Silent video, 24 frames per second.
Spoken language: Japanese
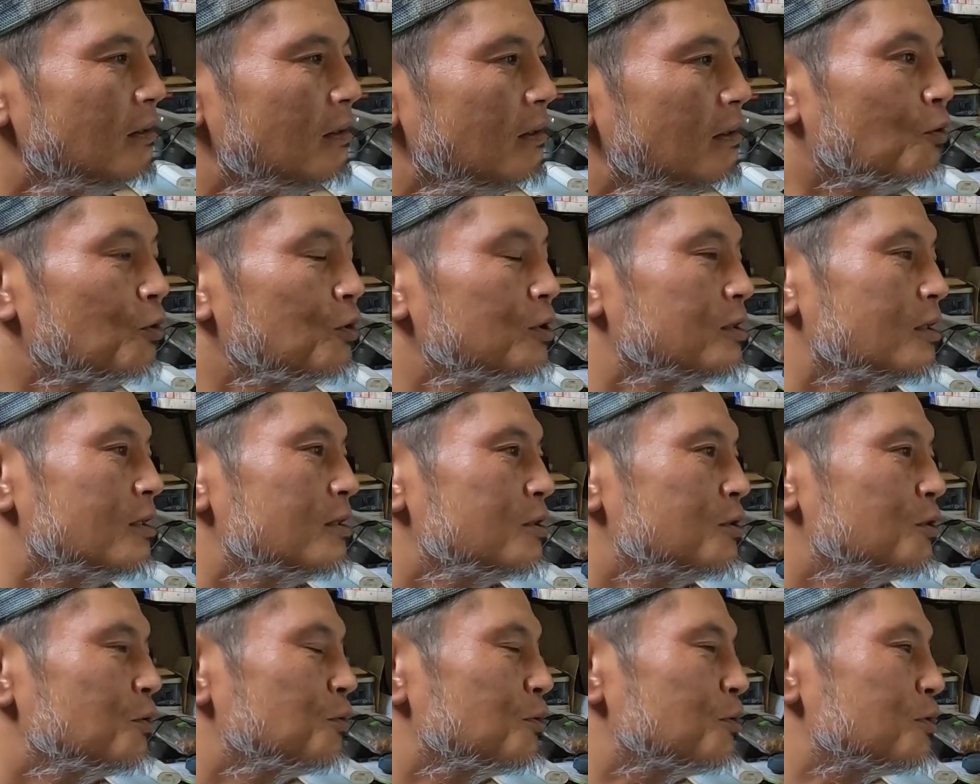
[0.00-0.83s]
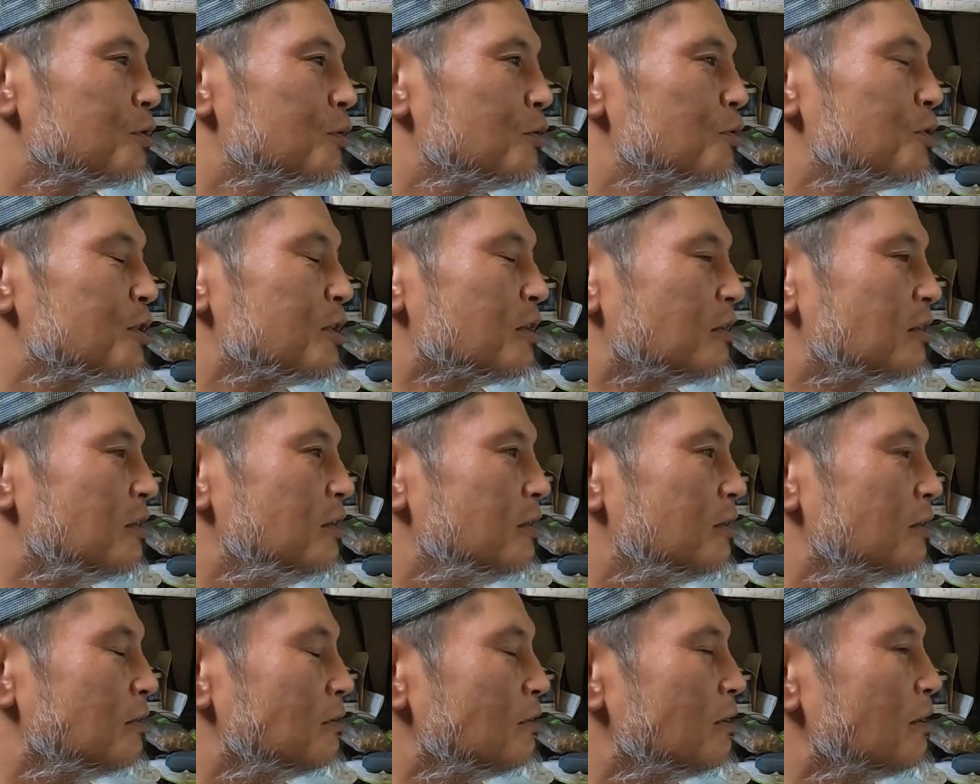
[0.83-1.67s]
これさちょっとそうちゃん
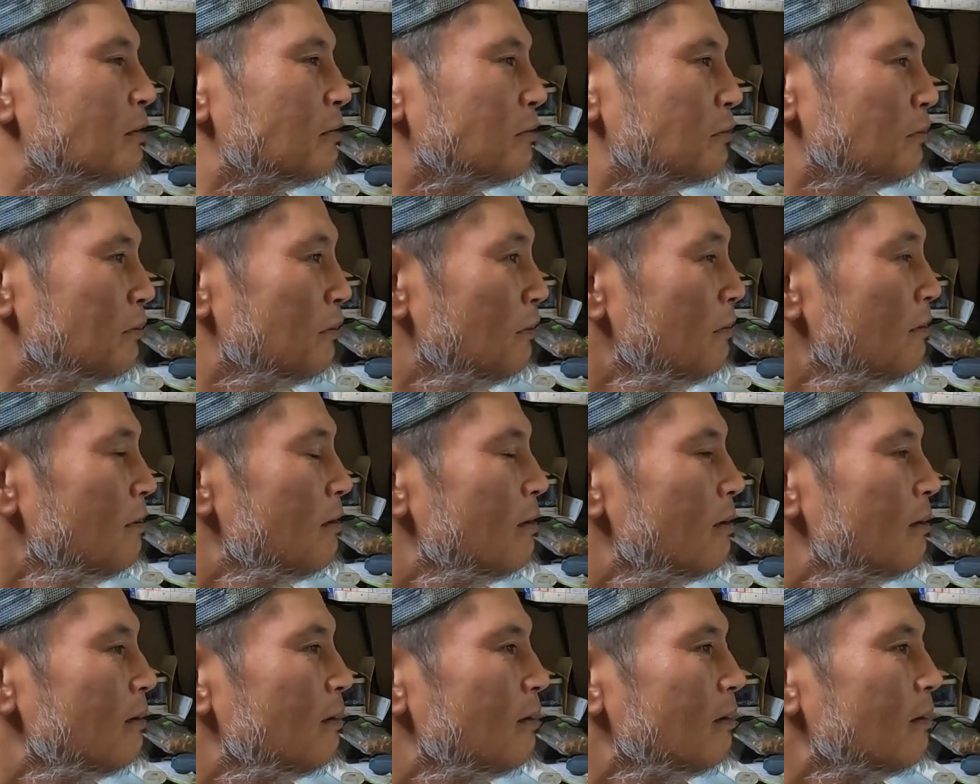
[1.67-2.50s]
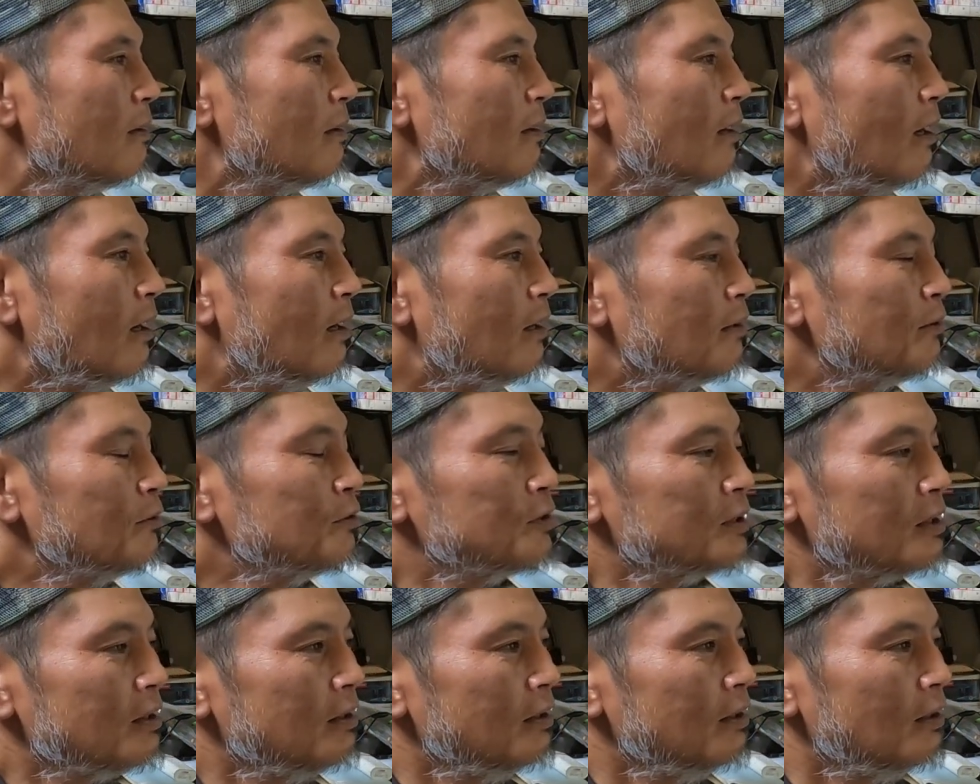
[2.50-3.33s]
聞いてくれるあの
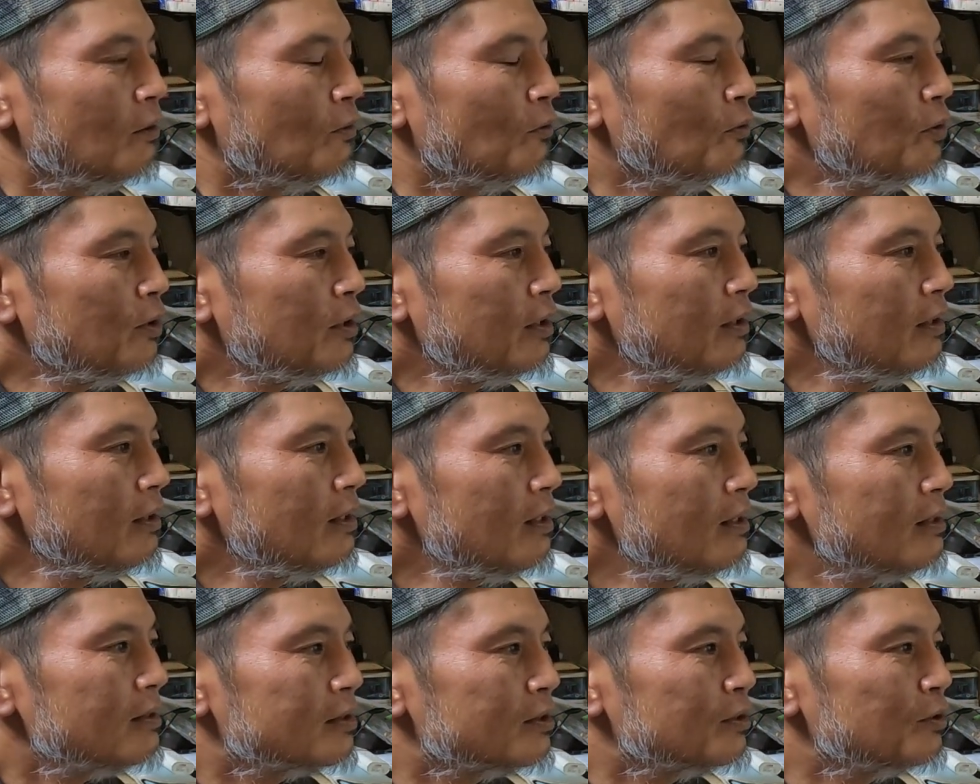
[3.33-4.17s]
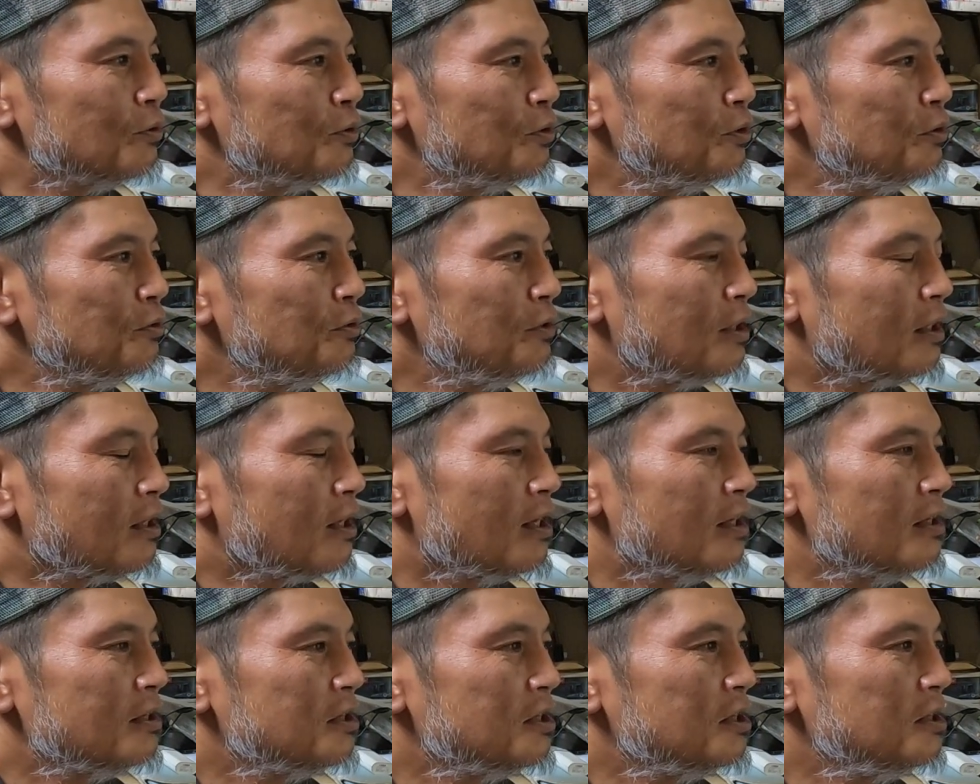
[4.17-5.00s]
さ、俺がそういう風な
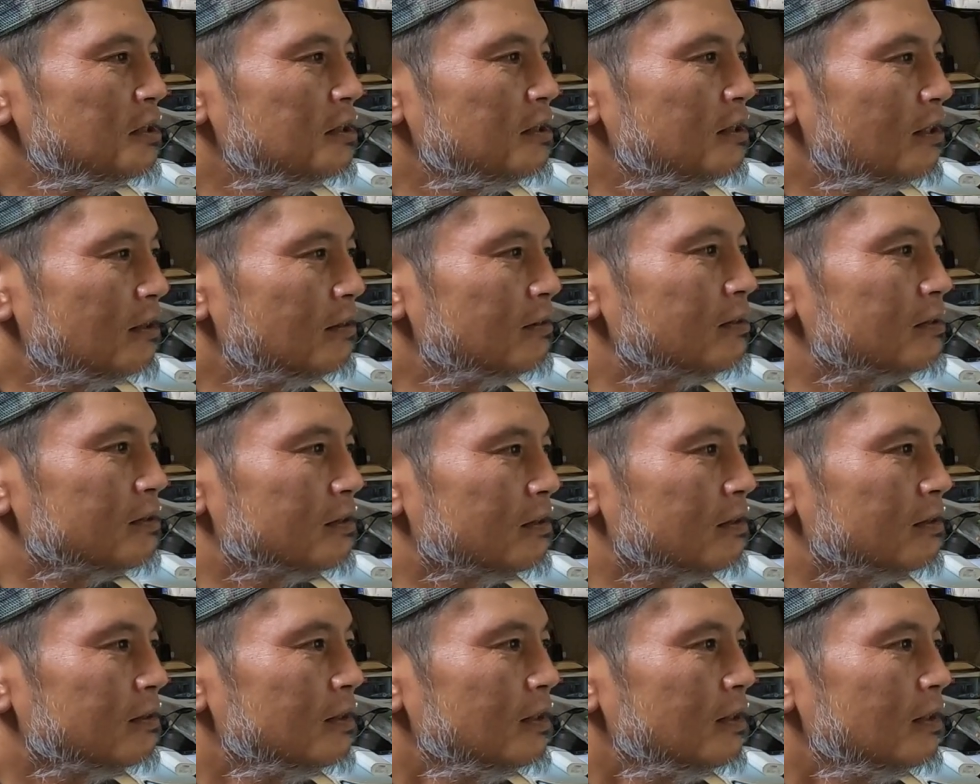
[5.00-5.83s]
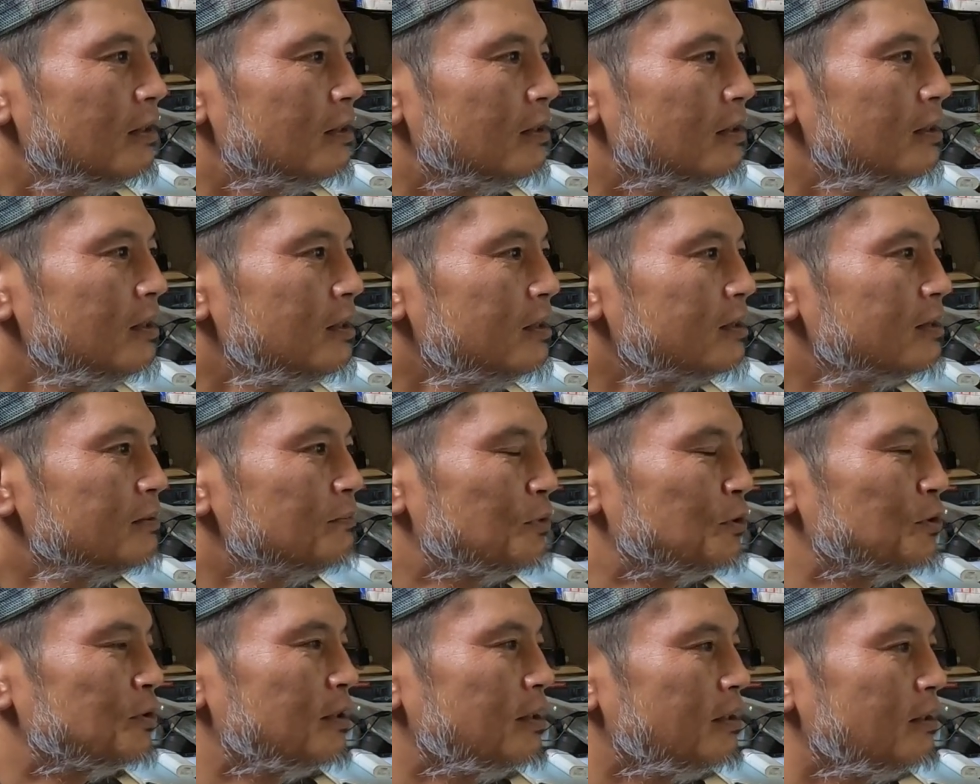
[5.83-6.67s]
感じになってさ、いつ
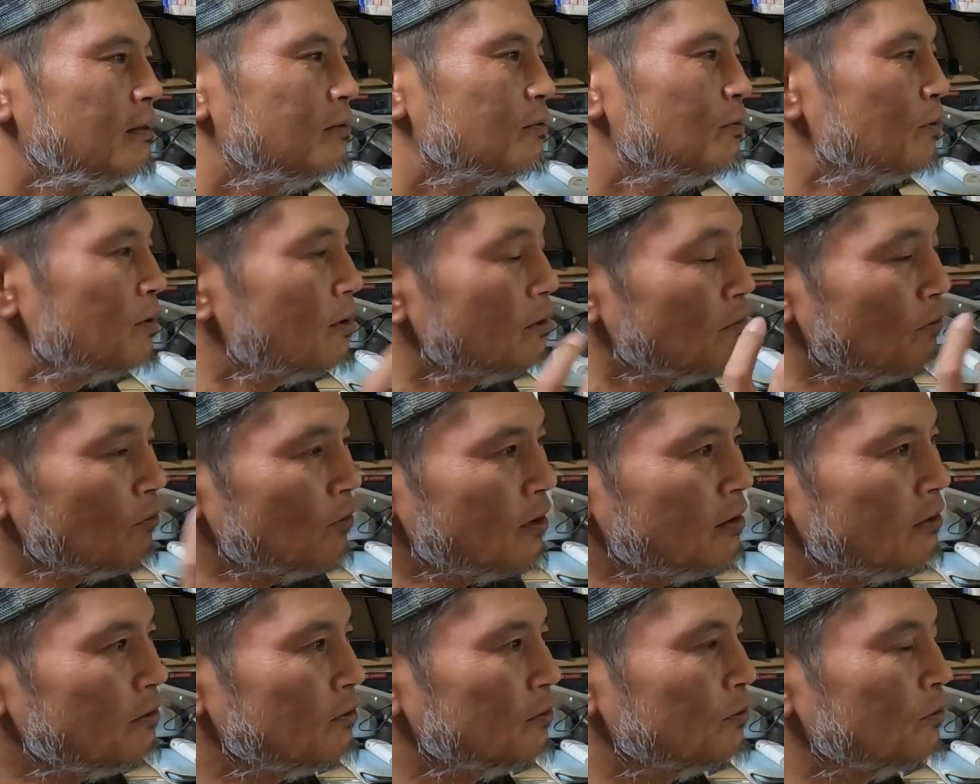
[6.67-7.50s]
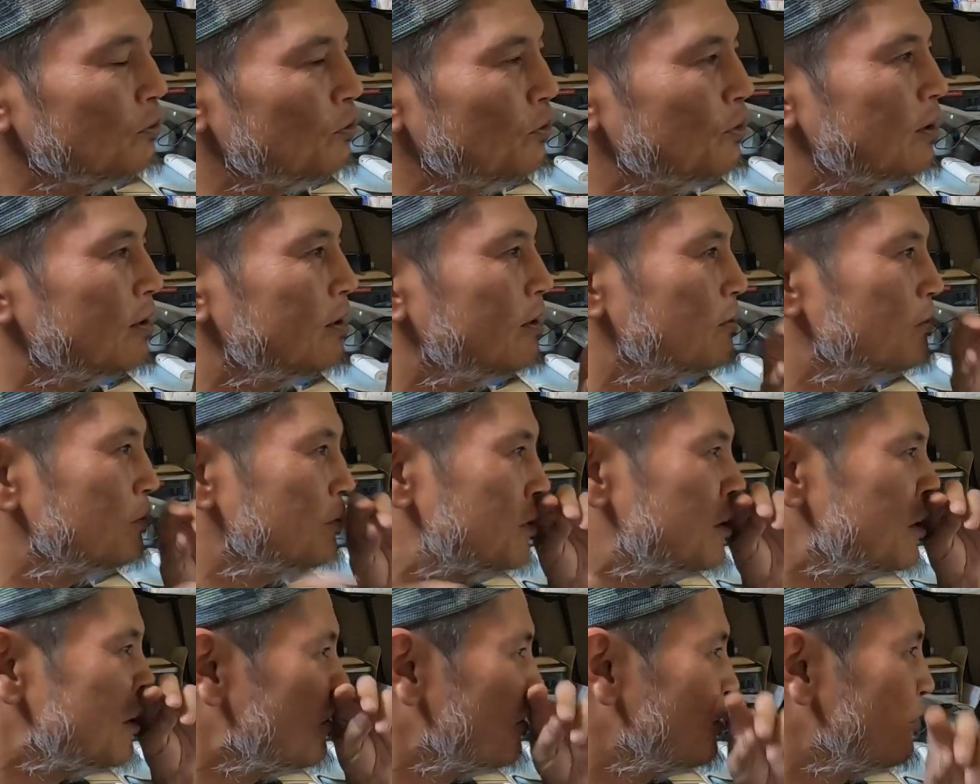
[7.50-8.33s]
もね、はい、ほら、俺の動画で
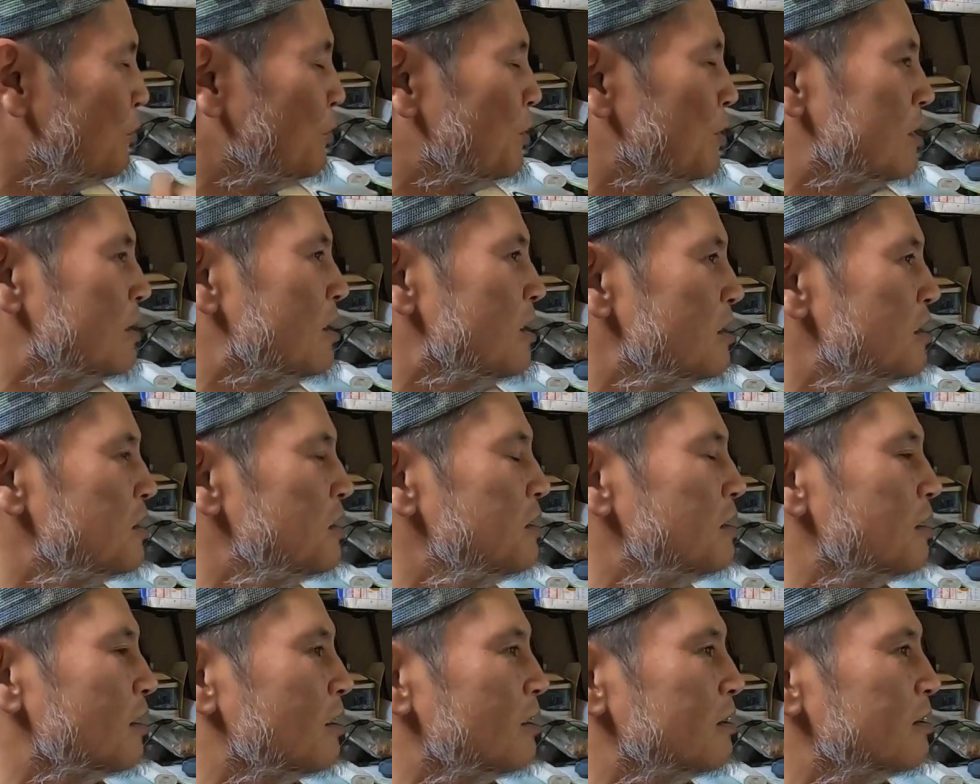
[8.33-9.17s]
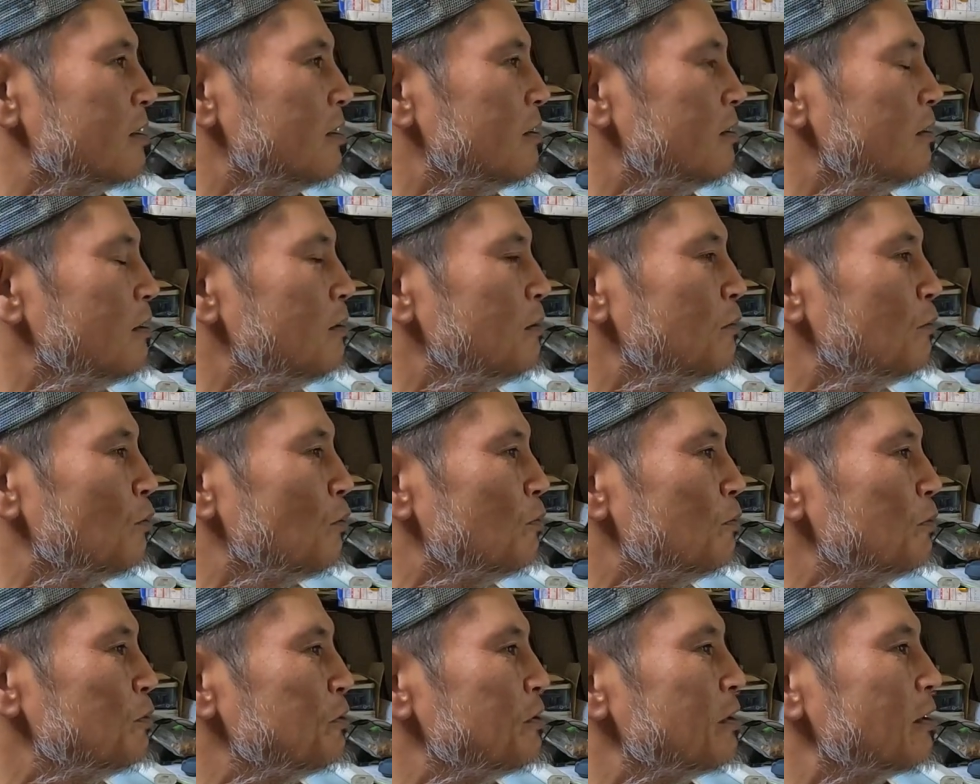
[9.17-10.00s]
後ろにほら、三振で飾ってると
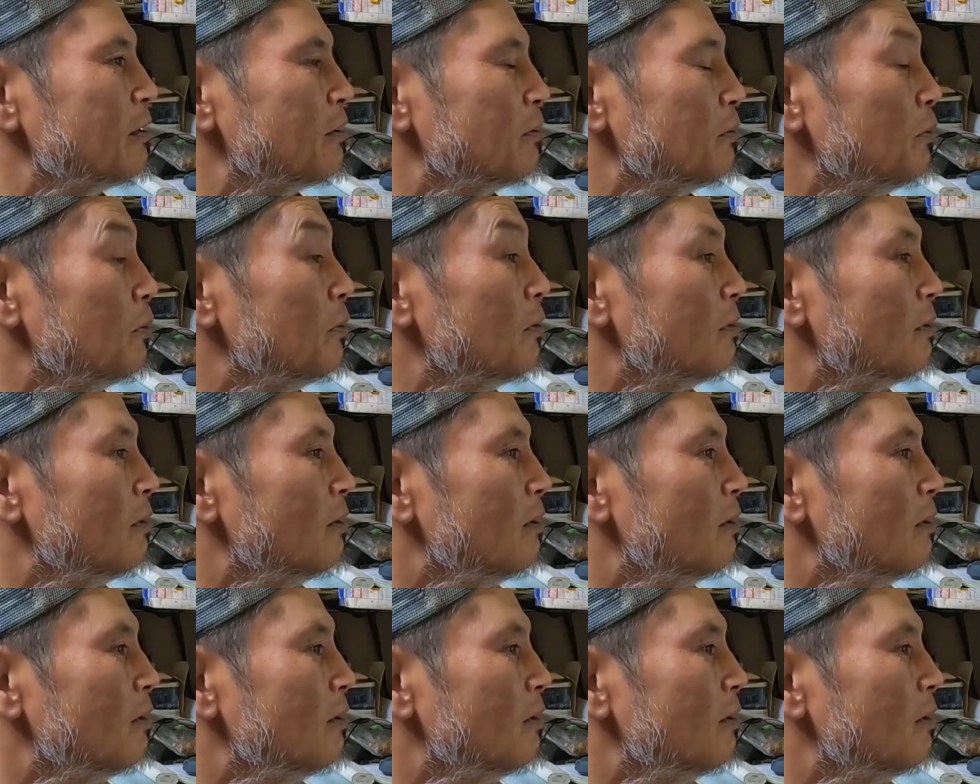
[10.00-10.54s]
思うんやけど、